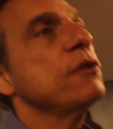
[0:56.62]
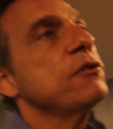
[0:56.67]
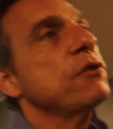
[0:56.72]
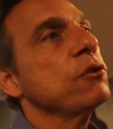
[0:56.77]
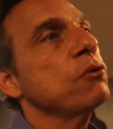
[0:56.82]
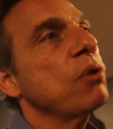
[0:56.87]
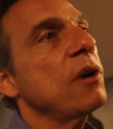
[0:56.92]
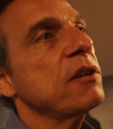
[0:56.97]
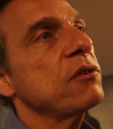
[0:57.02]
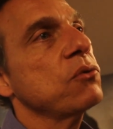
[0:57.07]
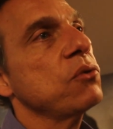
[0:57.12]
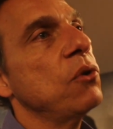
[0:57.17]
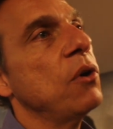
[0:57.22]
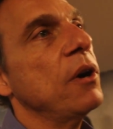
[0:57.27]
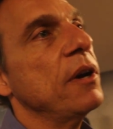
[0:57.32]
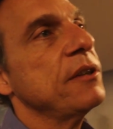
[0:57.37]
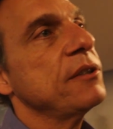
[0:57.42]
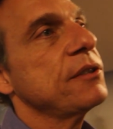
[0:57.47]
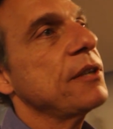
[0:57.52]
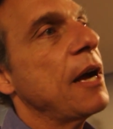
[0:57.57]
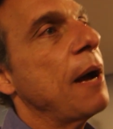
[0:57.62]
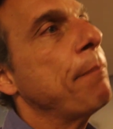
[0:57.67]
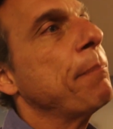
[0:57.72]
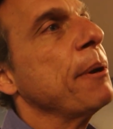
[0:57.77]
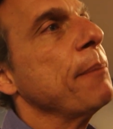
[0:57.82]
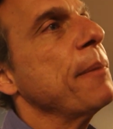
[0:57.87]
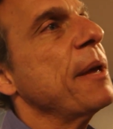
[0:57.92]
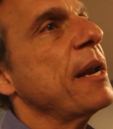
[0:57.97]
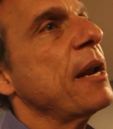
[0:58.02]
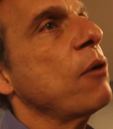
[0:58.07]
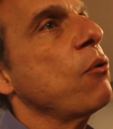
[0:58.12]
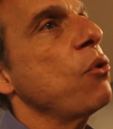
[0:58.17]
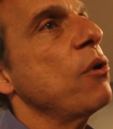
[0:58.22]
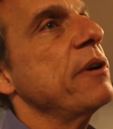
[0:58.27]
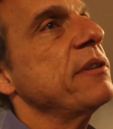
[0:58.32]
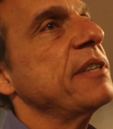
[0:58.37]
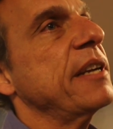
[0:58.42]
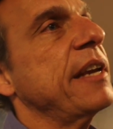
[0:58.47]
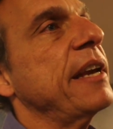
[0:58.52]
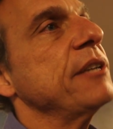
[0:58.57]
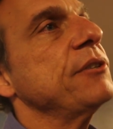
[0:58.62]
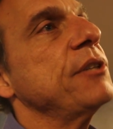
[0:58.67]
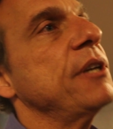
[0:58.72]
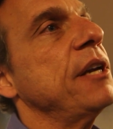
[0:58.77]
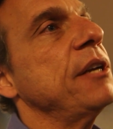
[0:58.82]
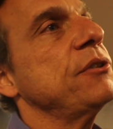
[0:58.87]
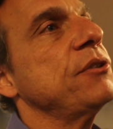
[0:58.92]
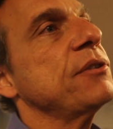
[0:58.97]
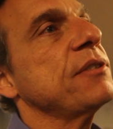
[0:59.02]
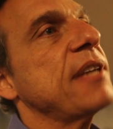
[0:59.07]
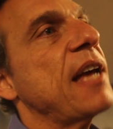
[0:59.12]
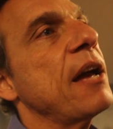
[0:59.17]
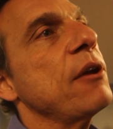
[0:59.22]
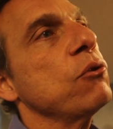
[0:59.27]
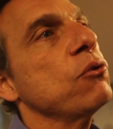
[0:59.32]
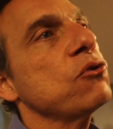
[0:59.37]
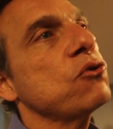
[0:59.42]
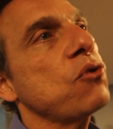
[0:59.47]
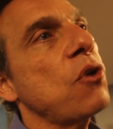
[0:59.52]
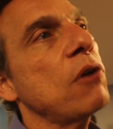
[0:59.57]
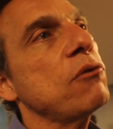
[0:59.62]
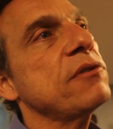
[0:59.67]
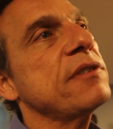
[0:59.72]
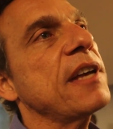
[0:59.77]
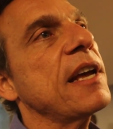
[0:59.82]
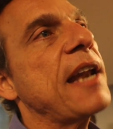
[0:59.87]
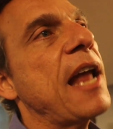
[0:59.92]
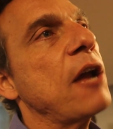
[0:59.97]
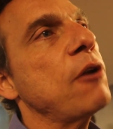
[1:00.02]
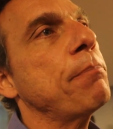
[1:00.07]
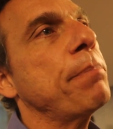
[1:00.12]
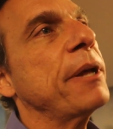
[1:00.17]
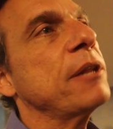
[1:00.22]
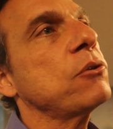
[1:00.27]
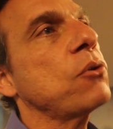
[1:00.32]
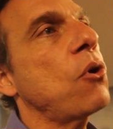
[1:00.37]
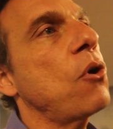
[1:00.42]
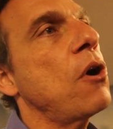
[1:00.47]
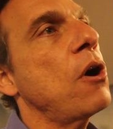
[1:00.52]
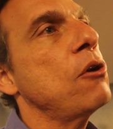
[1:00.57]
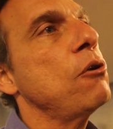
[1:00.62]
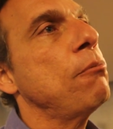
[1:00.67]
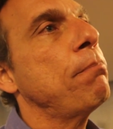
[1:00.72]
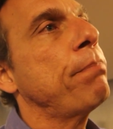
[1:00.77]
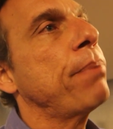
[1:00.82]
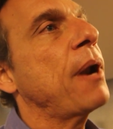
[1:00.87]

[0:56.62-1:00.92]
de situações. A primeira coisa é que a gente saiu só do cenário petróleo